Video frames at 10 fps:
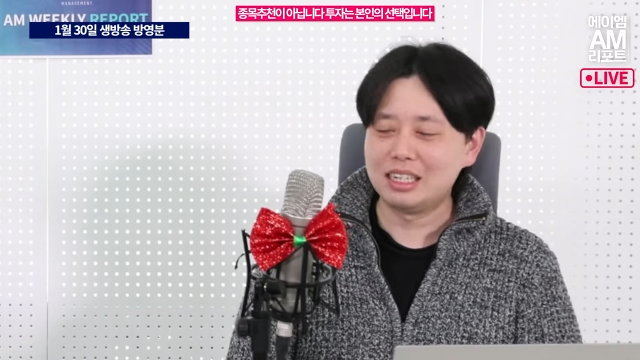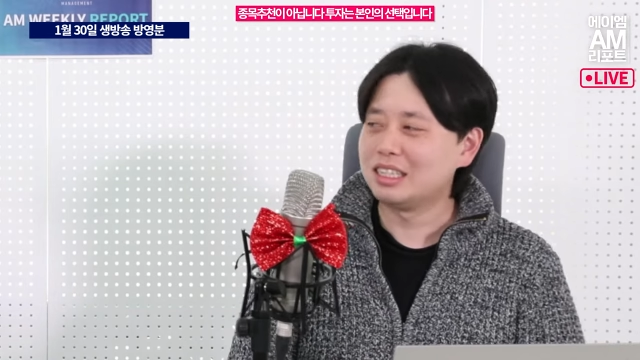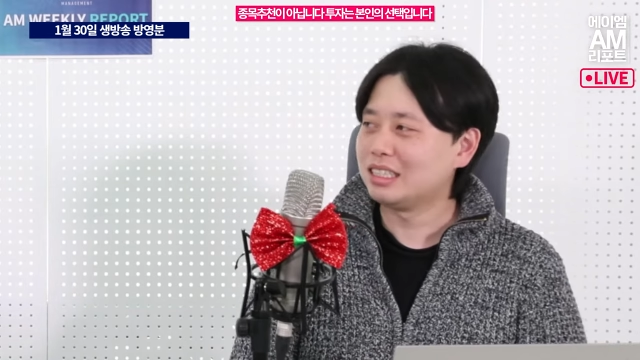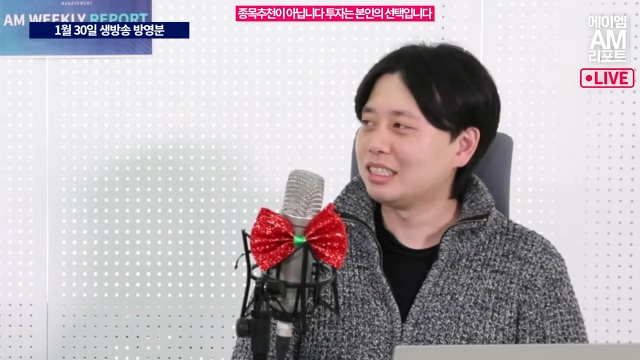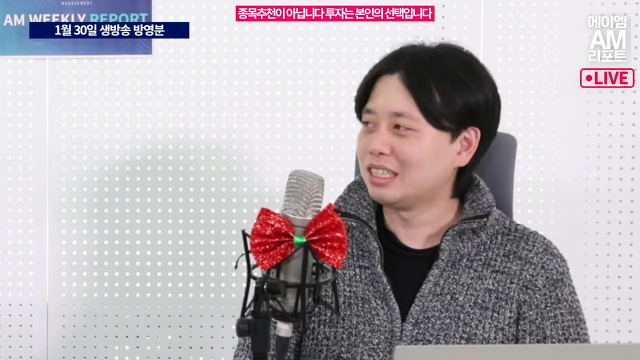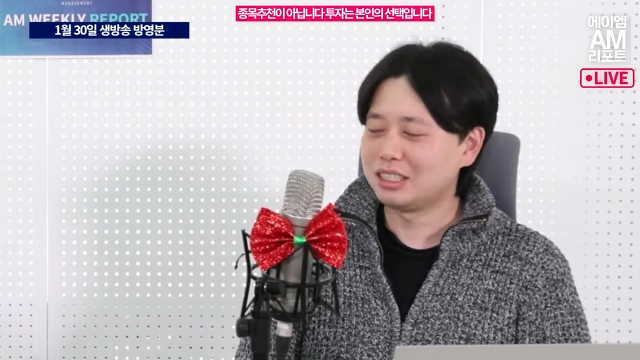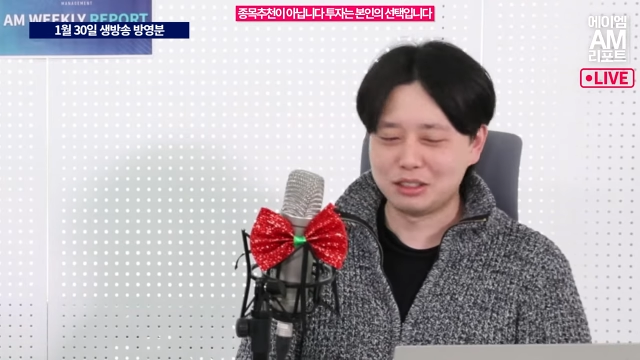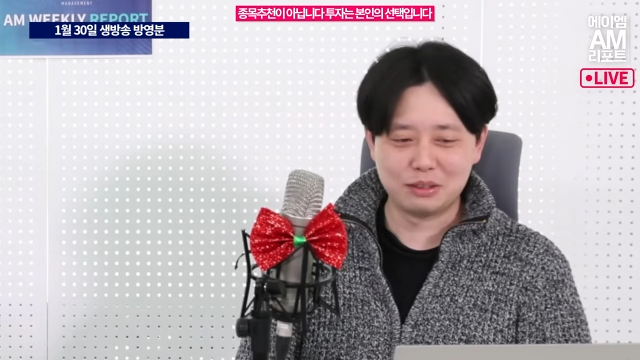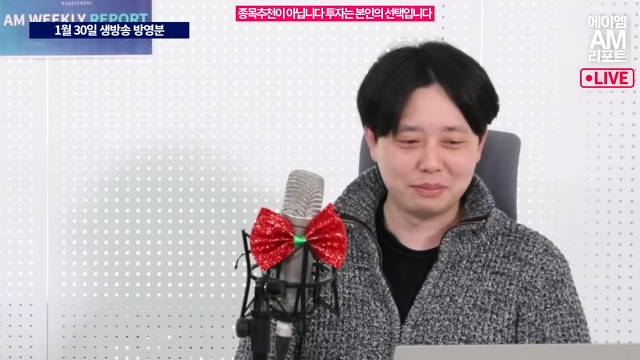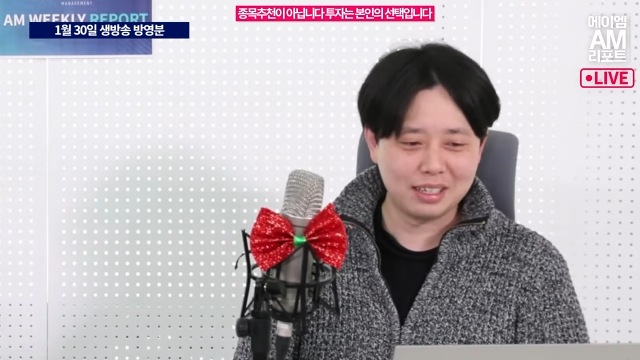않아요?
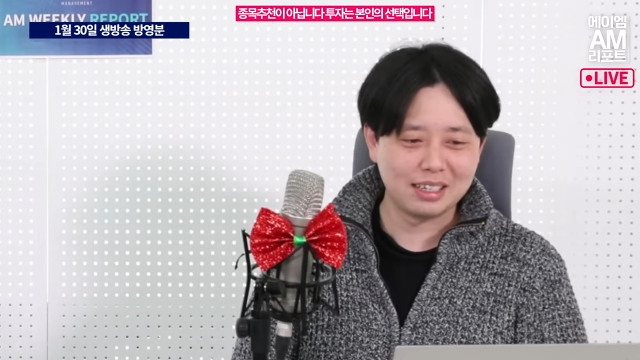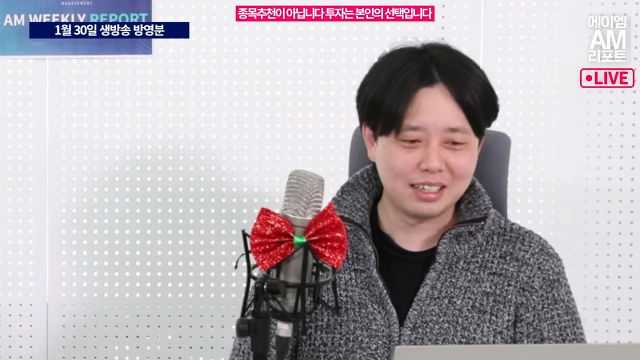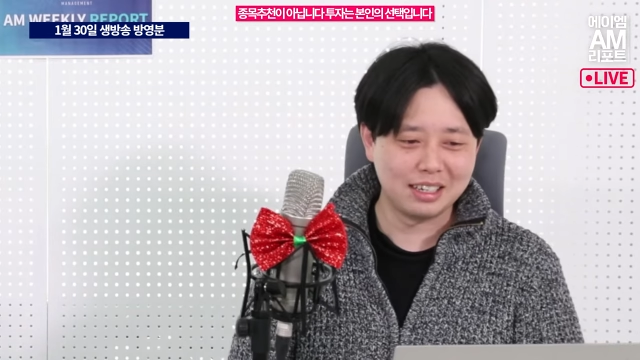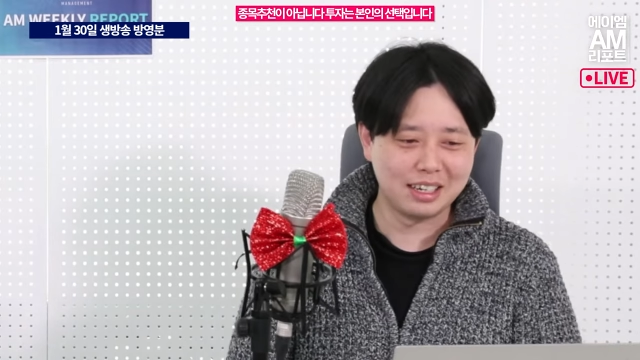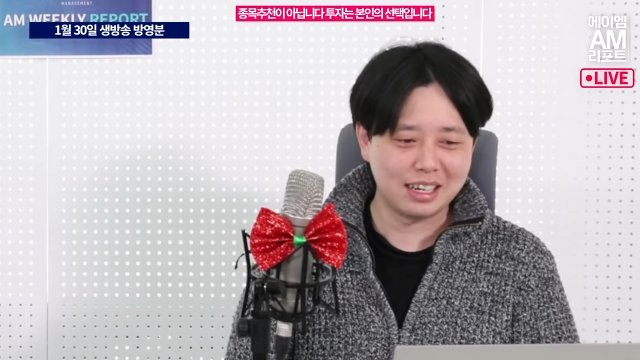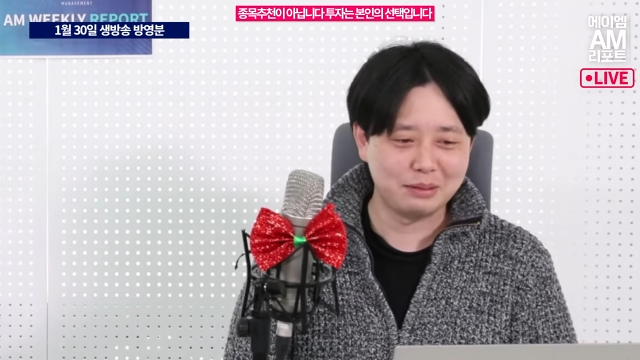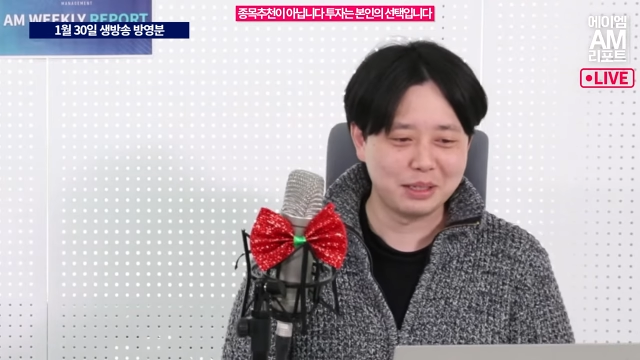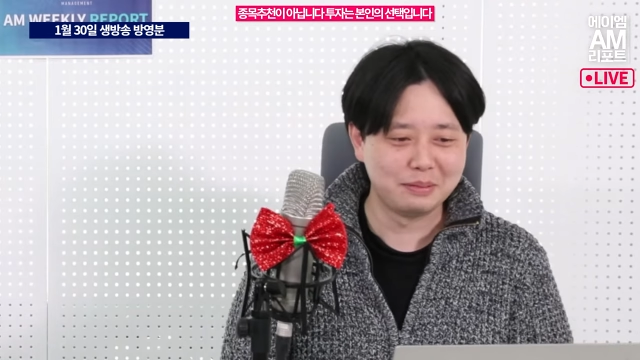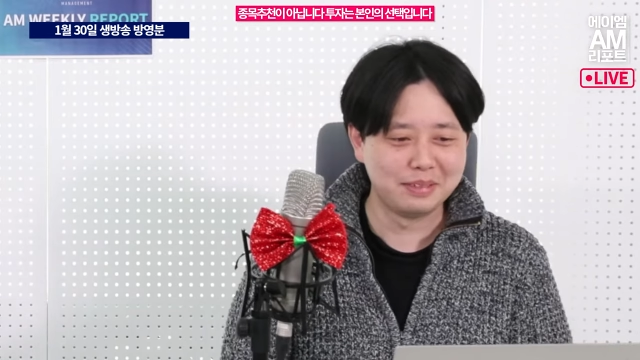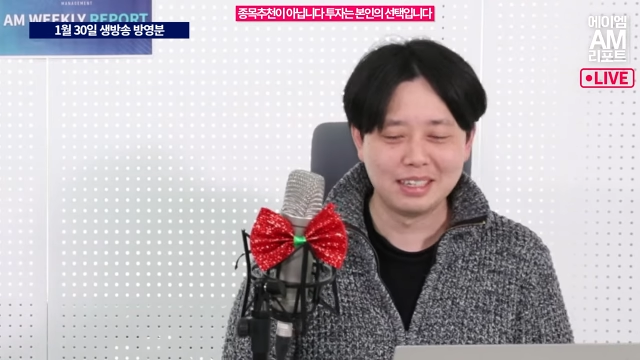괜찮지 않아? 저는
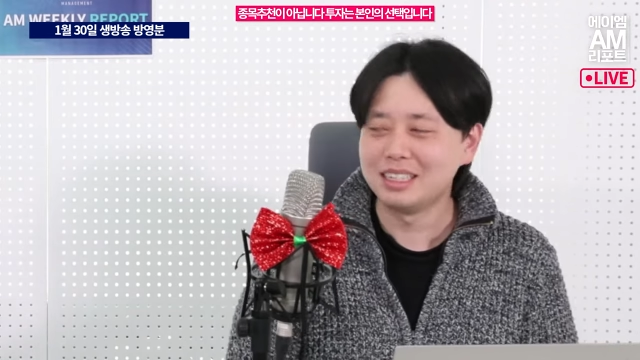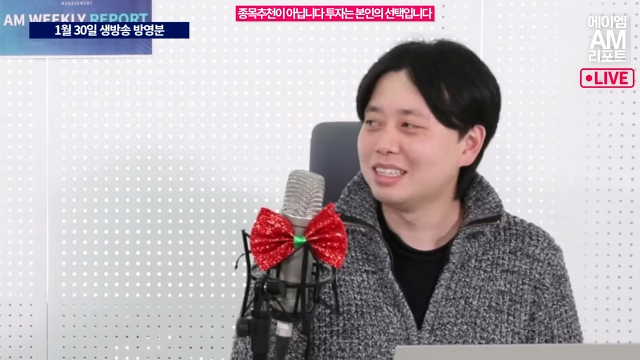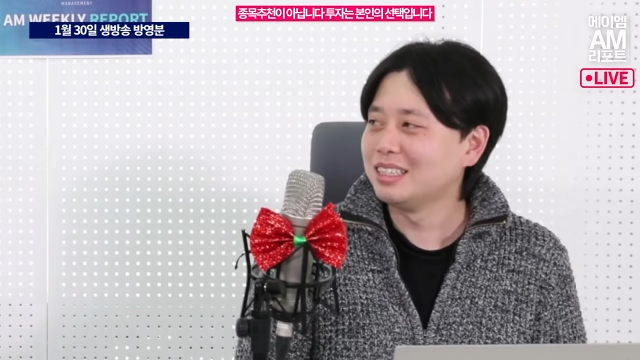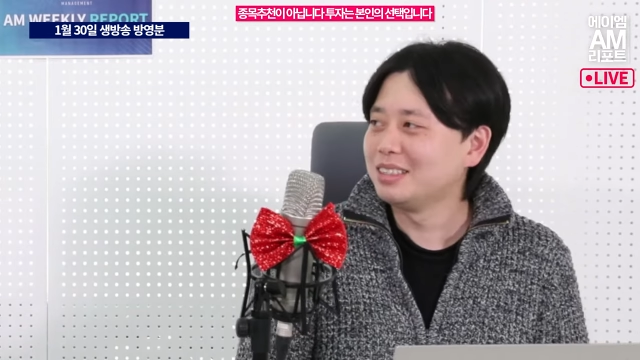이제 머리